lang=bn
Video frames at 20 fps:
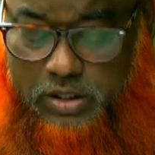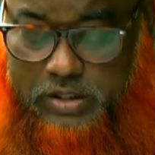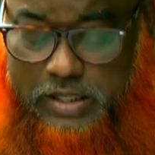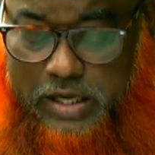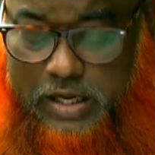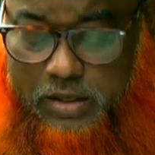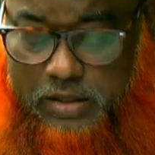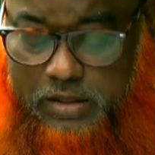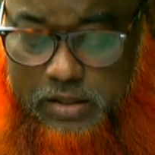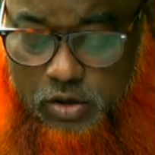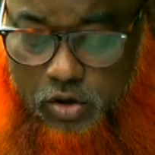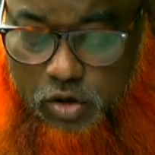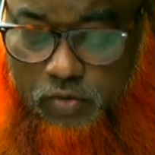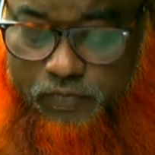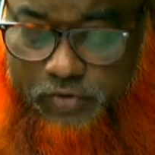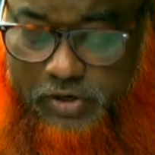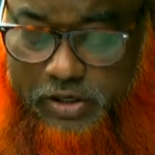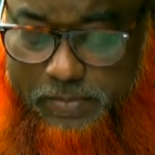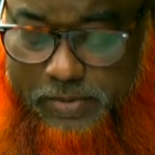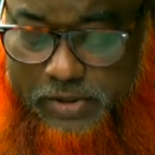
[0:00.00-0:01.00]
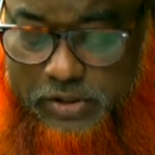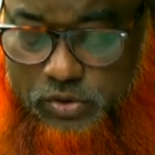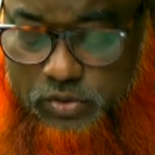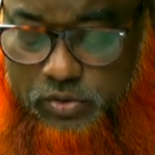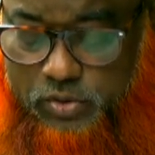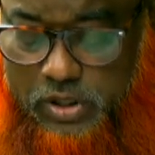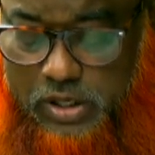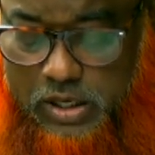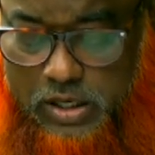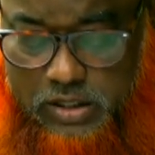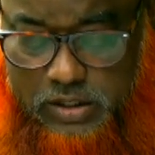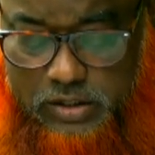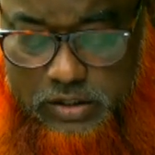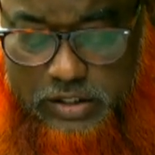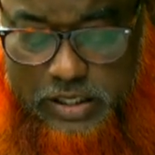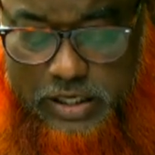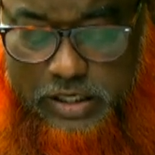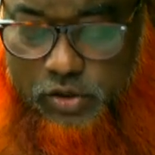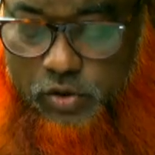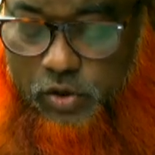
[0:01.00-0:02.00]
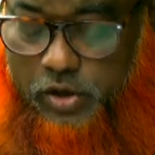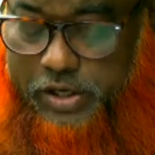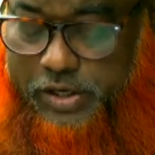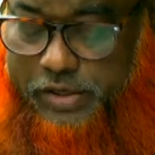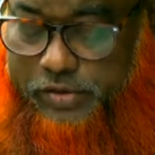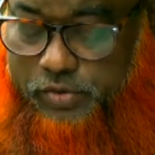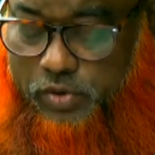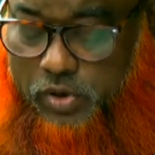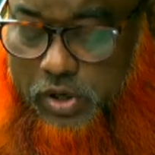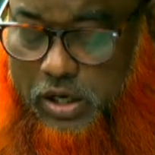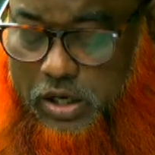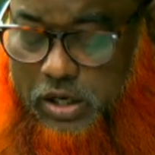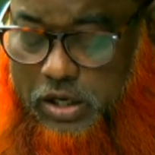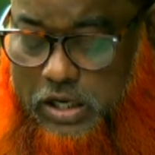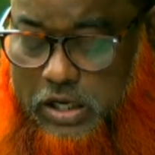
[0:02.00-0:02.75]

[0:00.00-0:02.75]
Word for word: তার নফল আবাদত করা দান খয়রাত করা